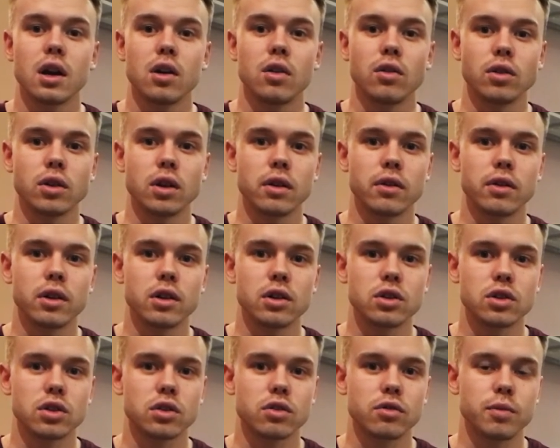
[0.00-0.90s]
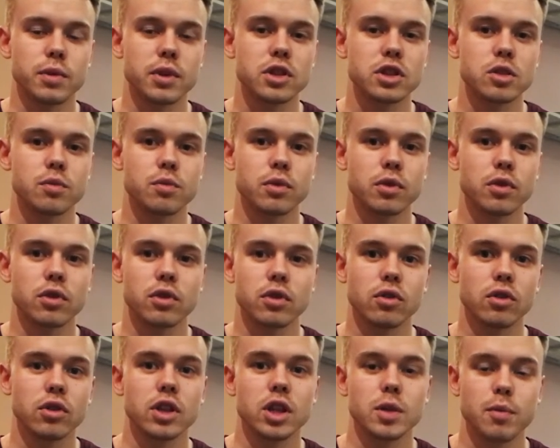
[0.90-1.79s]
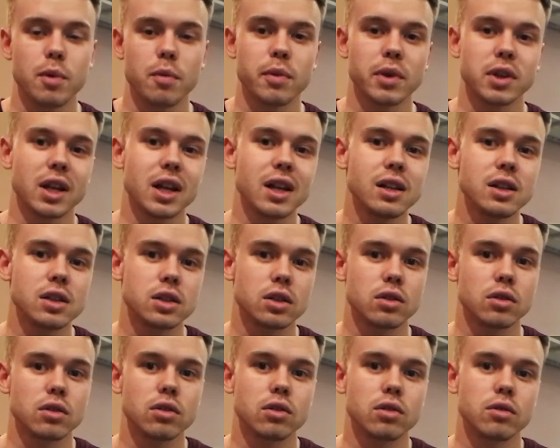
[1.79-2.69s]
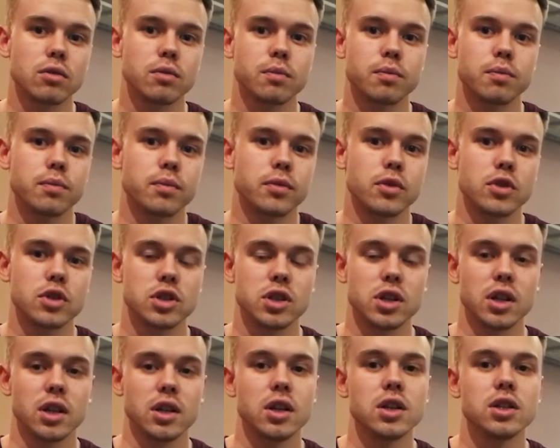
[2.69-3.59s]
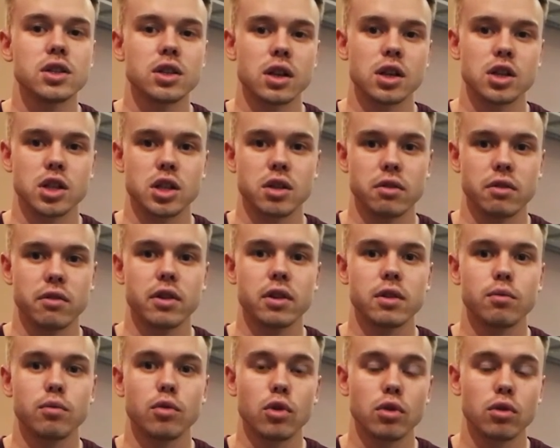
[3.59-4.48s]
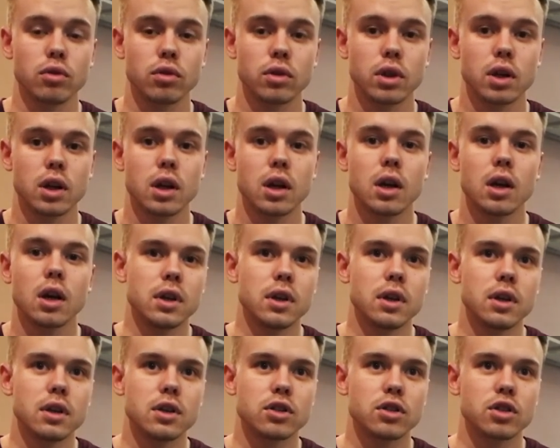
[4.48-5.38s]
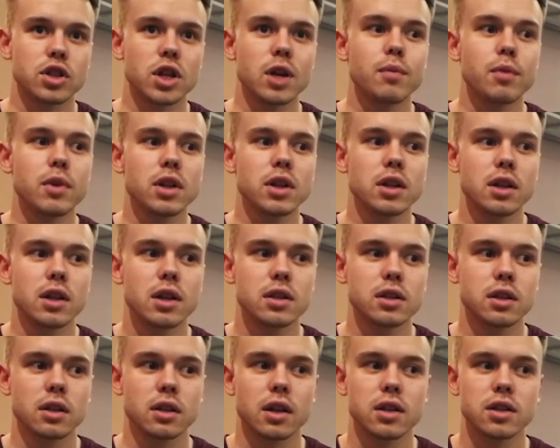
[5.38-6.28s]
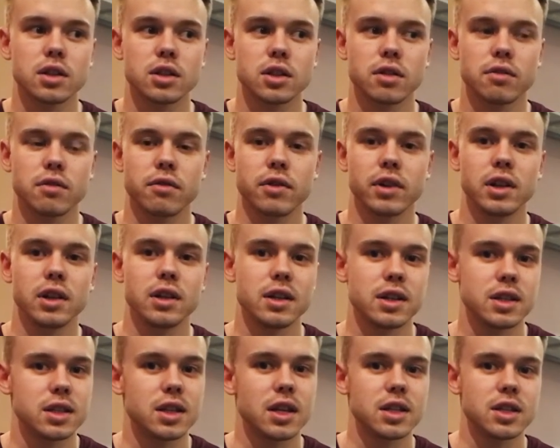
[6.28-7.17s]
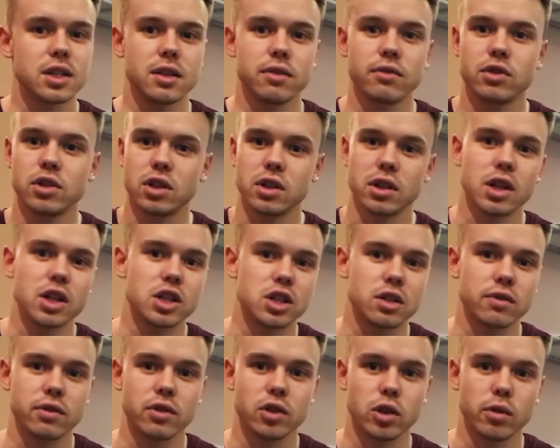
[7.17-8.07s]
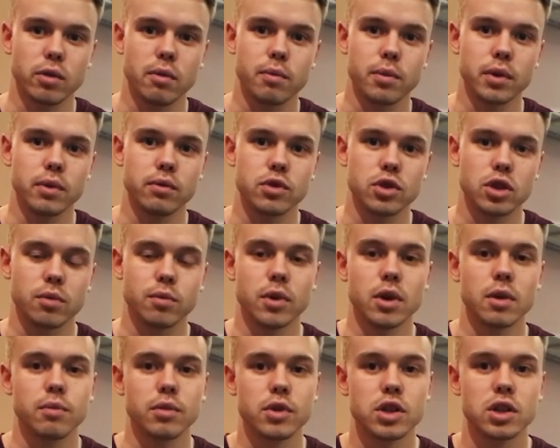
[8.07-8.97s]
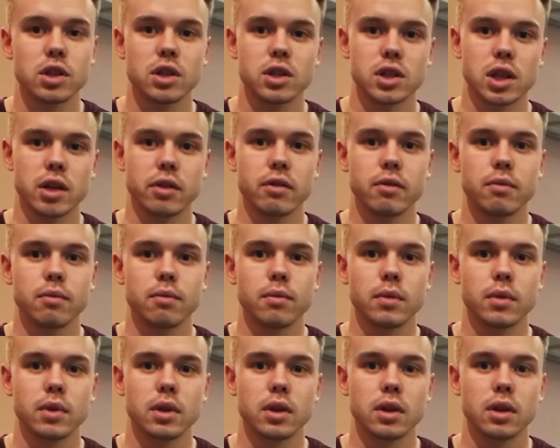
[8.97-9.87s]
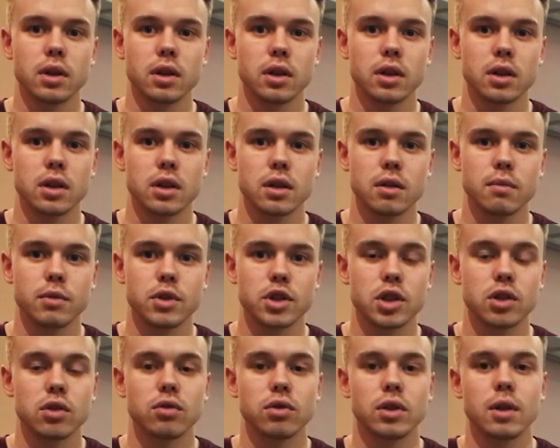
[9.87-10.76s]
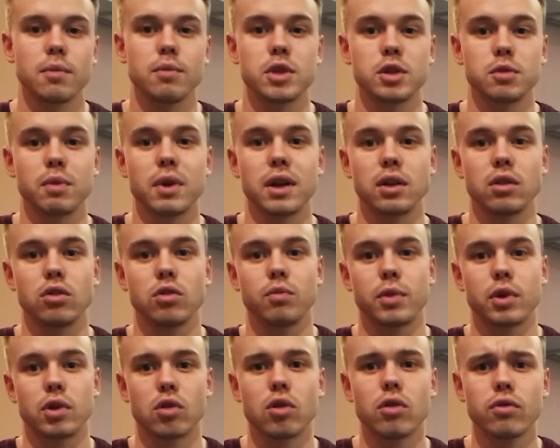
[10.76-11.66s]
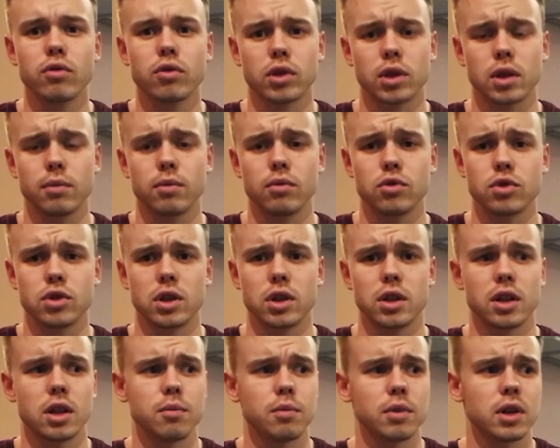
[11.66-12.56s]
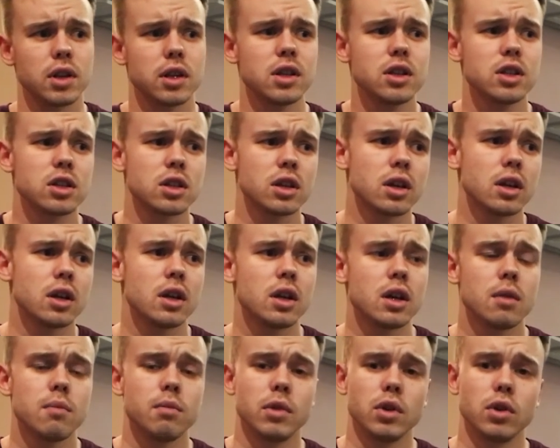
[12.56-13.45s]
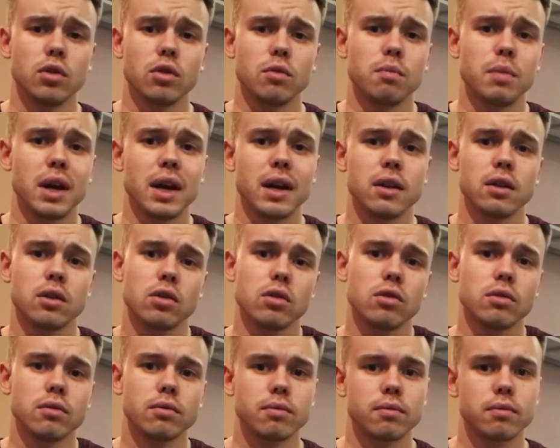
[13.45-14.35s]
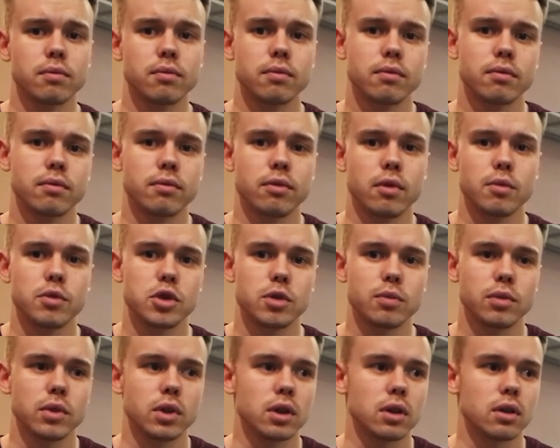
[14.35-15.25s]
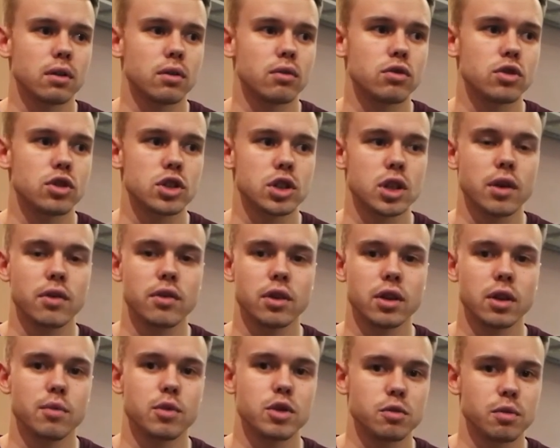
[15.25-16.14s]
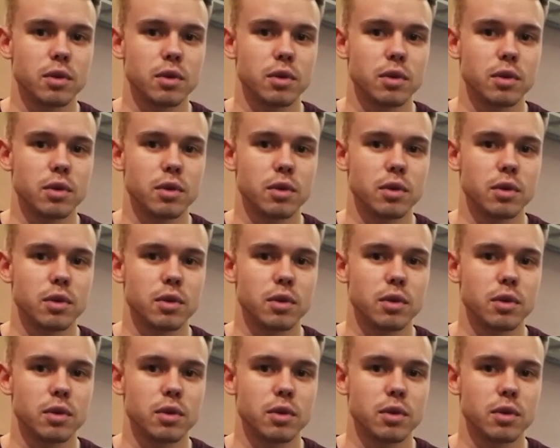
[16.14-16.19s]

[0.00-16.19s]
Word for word: Он говорил, что в принципе он, он не попадался, но то есть теоретически оштрафовать могут. И что самое интересное, нас оштрафовали не здесь, не возле нашего дома, потому что мы обычно ставим э, машину на бесплатную парковку, там нужно к ней пройтись минут 5, но в общем-то, лучше ставить на